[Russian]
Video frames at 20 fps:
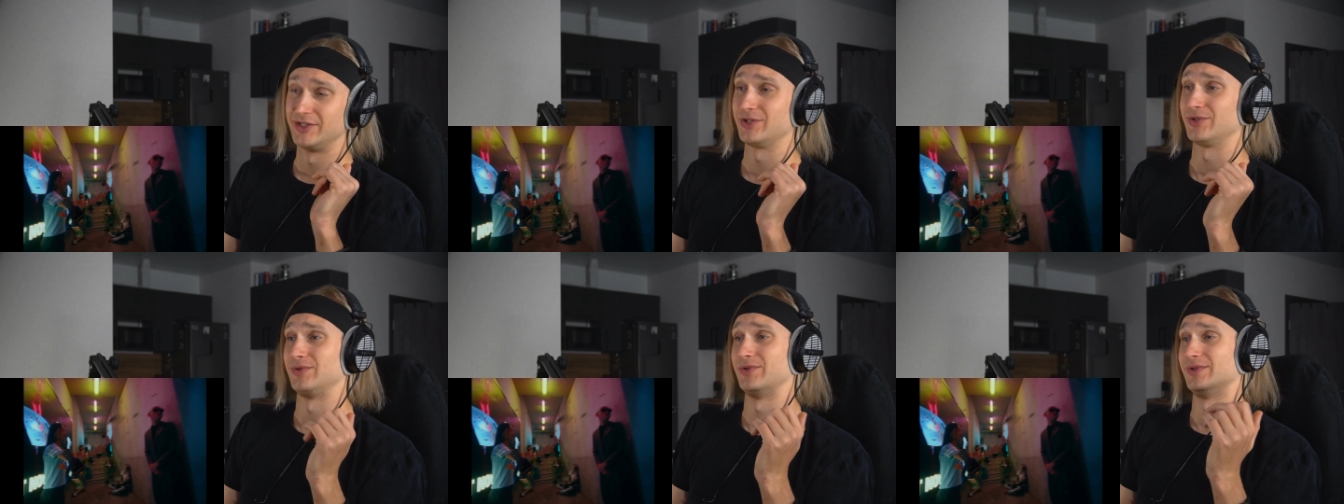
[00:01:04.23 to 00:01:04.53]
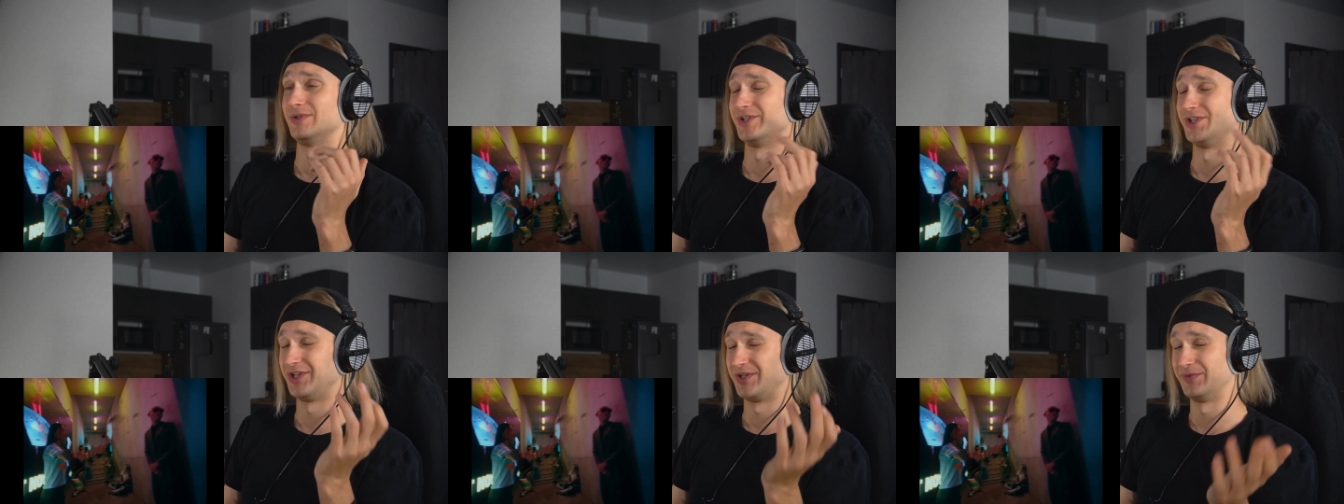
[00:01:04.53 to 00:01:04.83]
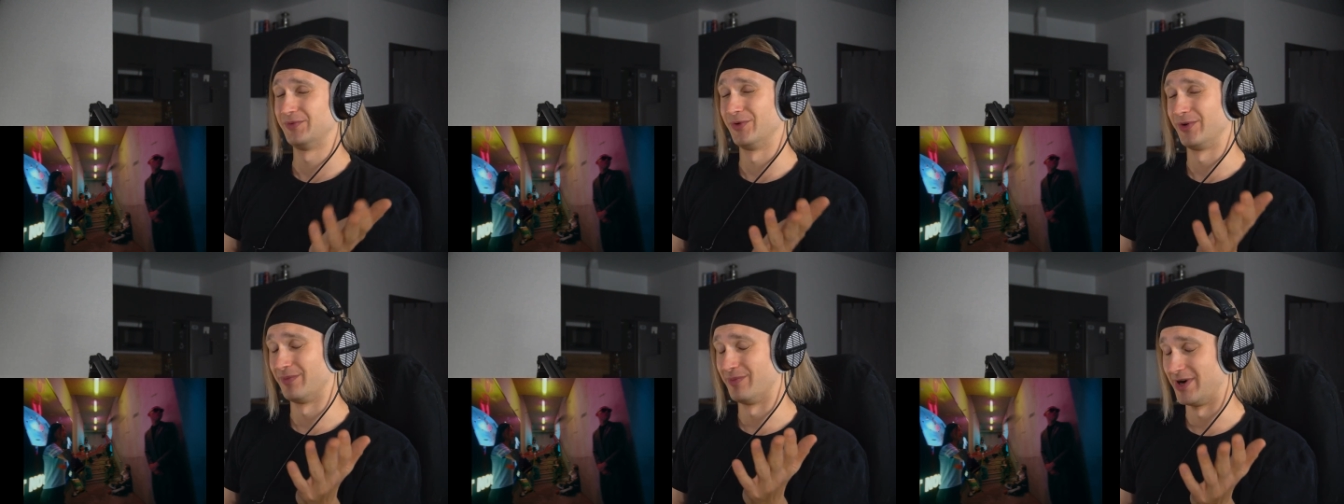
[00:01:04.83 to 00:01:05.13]
что
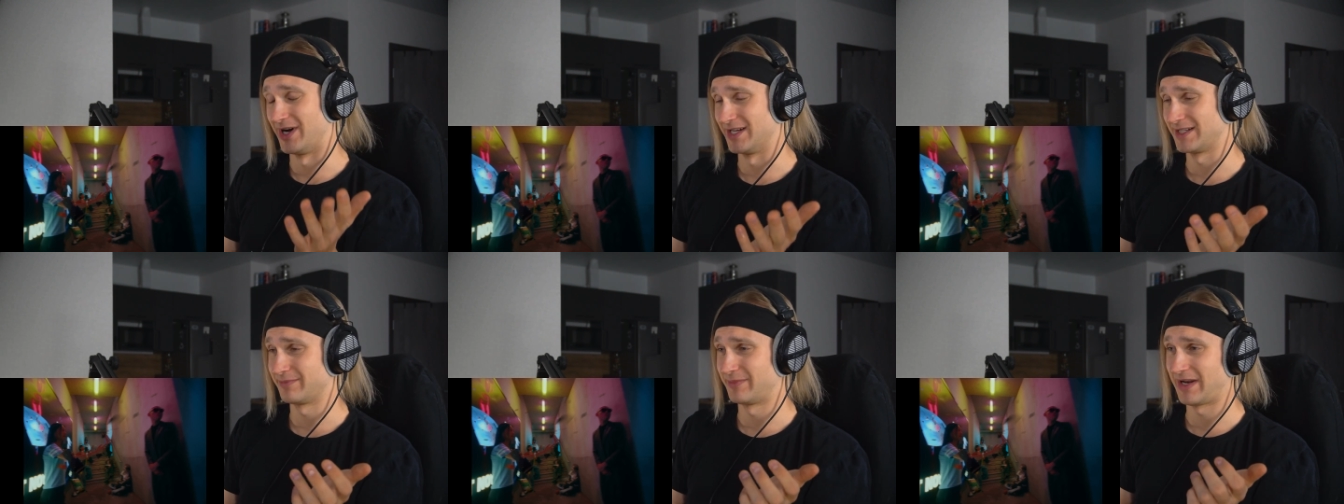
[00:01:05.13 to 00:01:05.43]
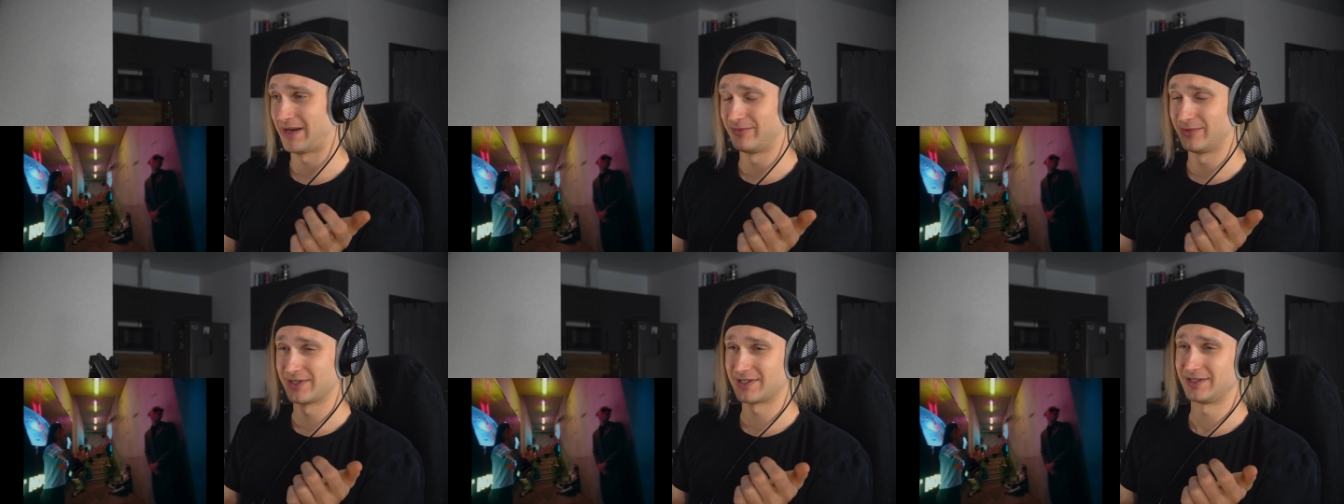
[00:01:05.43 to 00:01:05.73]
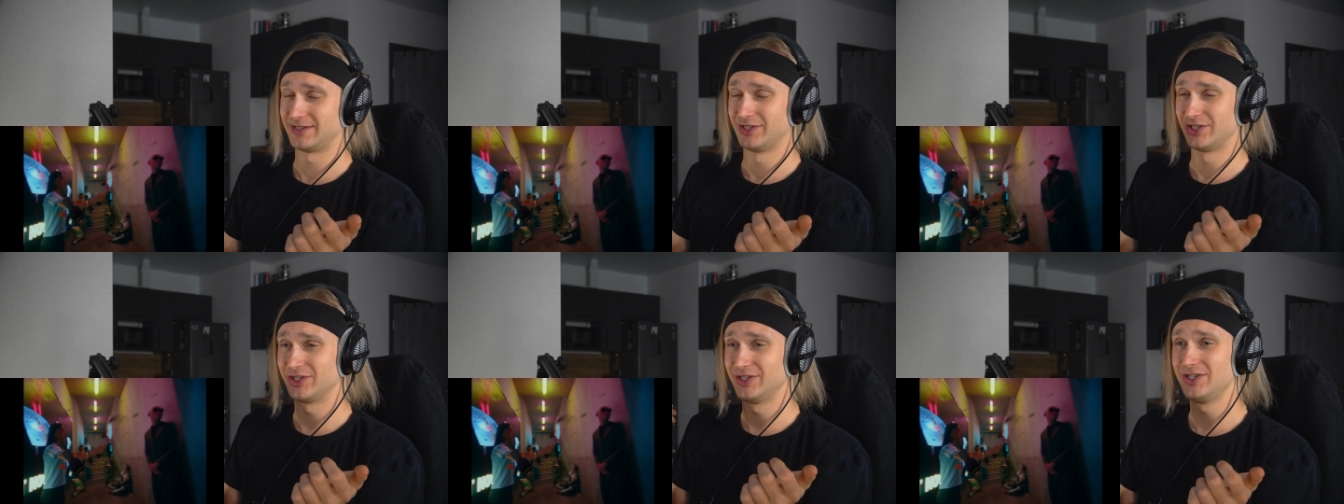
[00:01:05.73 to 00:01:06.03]
живой бас, прямо
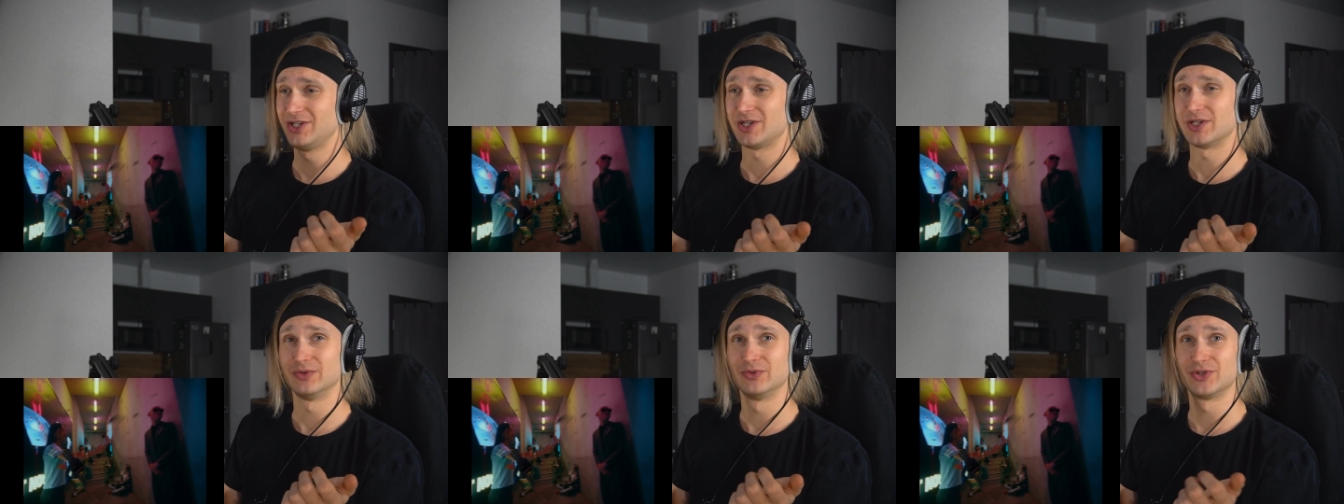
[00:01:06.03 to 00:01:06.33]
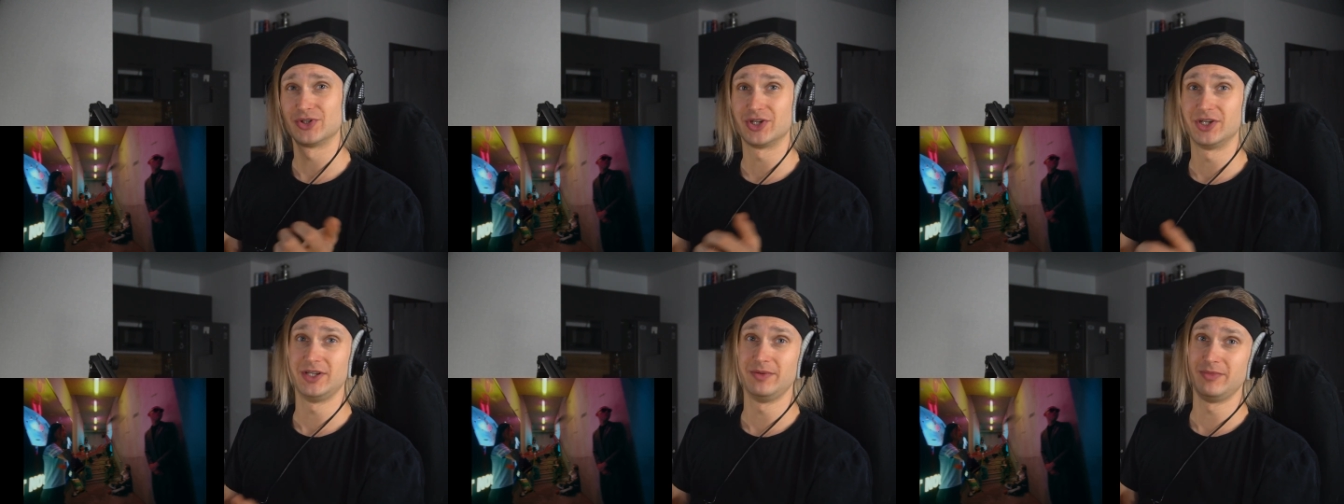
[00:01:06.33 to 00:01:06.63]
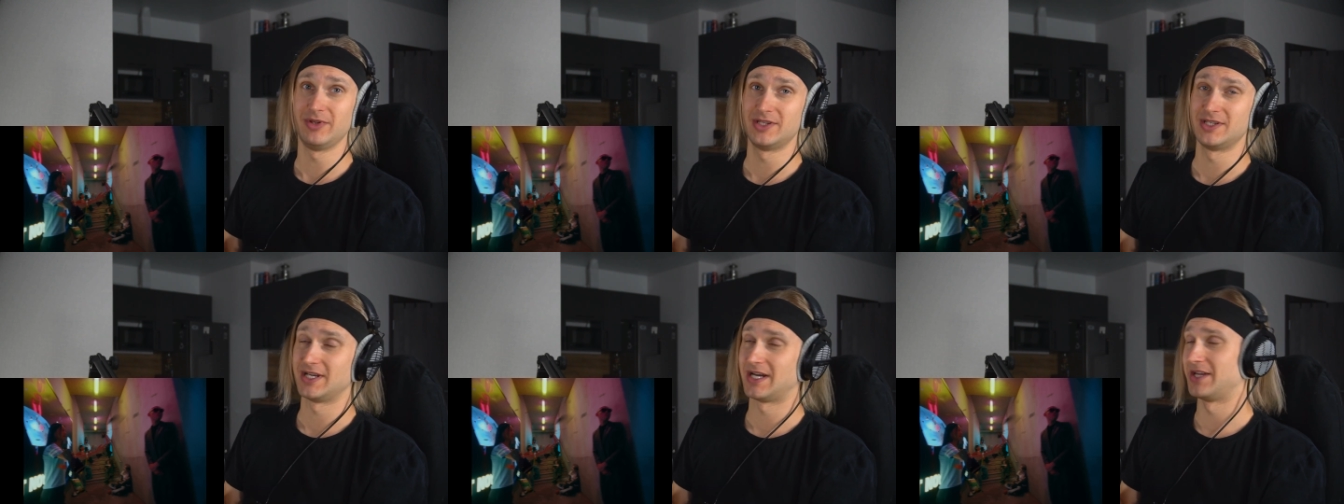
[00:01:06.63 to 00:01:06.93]
слышны щелчки
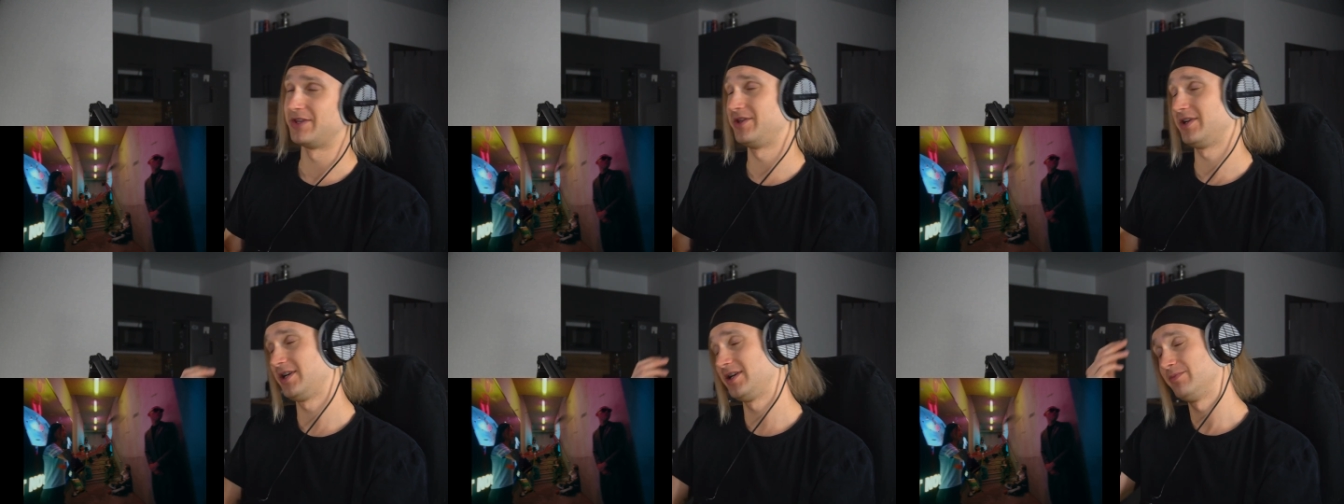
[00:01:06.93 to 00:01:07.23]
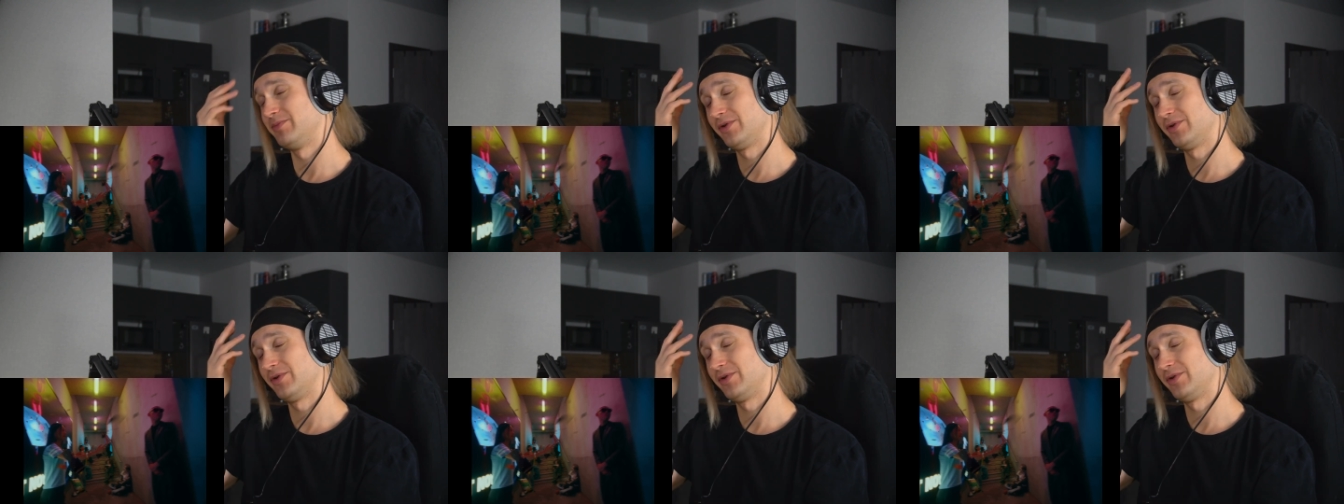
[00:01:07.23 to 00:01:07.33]
медиатора и